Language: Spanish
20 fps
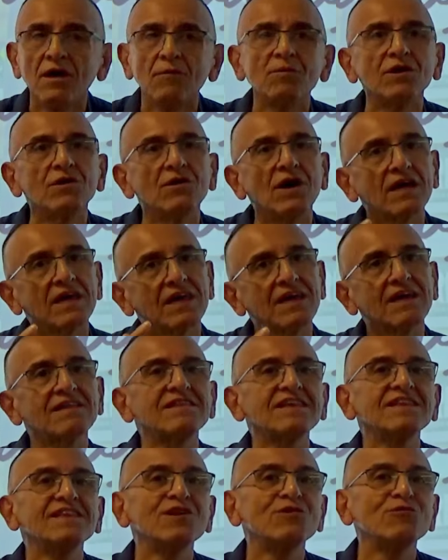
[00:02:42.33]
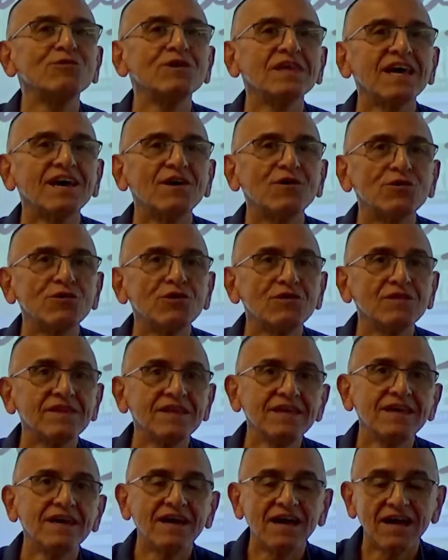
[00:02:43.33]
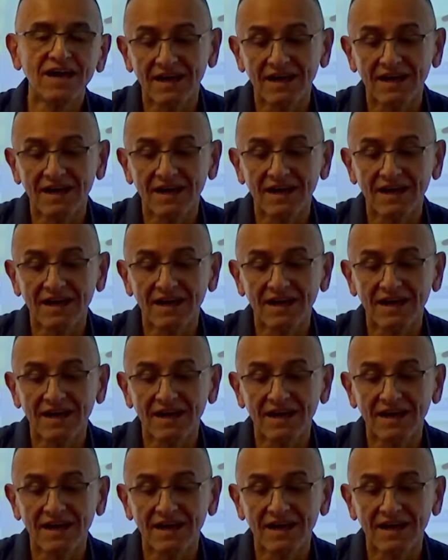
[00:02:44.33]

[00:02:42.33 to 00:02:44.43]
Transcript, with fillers: Pero aquí hay que tener cuidado hoy día